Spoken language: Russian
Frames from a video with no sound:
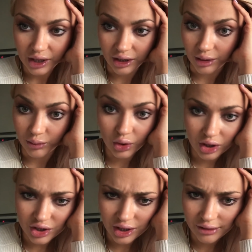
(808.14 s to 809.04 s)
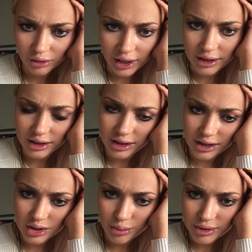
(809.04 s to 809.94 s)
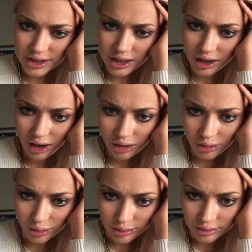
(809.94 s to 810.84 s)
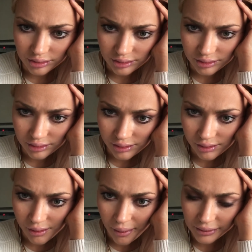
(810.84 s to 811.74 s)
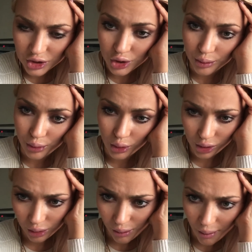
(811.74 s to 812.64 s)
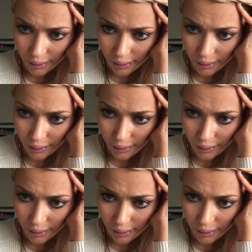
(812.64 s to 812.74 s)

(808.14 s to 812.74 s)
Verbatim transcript: а, много кого я не особо знаю. Шон Пол.